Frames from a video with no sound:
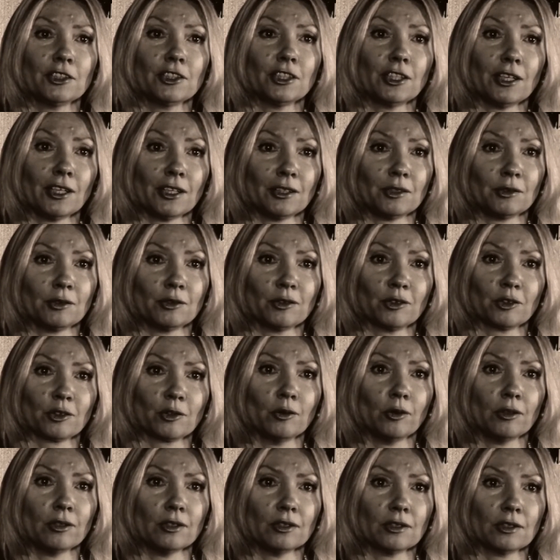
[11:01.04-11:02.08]
честью
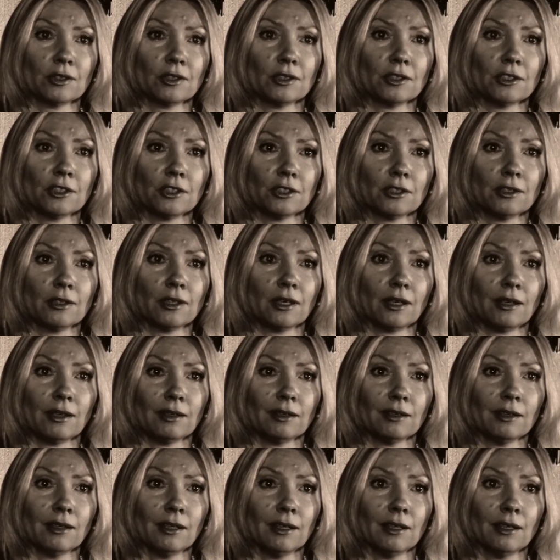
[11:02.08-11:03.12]
школьниц
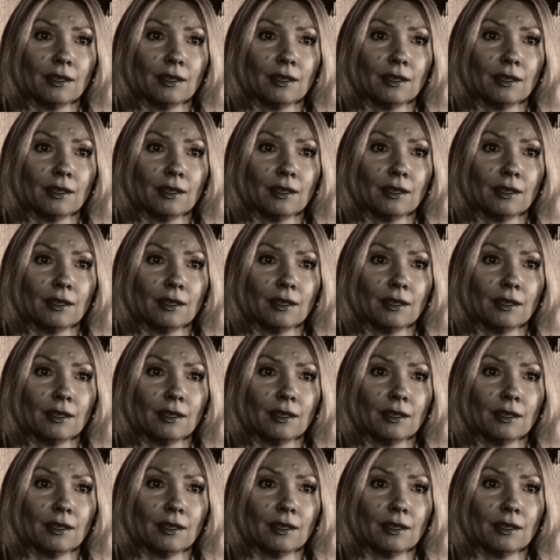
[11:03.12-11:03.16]
считали